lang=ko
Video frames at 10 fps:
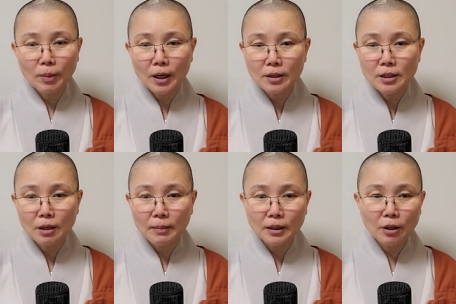파란색이
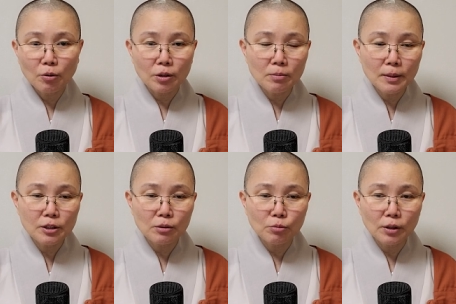맞나요? 이것만
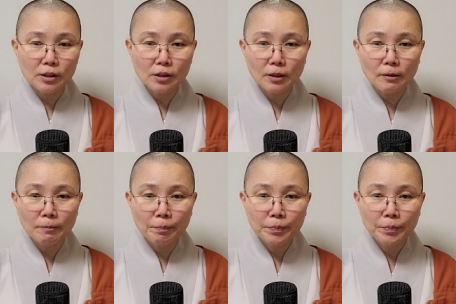질문하지.